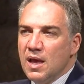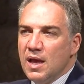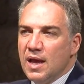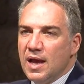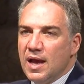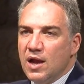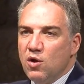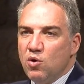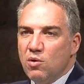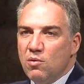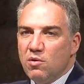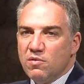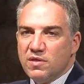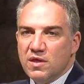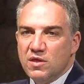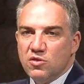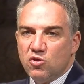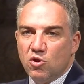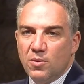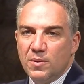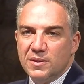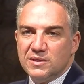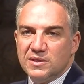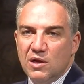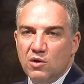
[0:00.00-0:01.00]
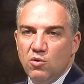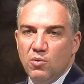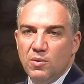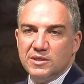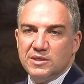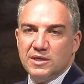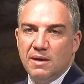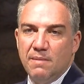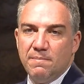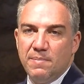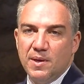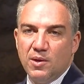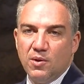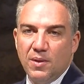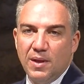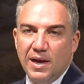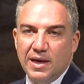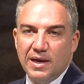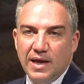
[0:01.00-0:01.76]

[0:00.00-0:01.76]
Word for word: El nuevo centro de salud de San Pedro de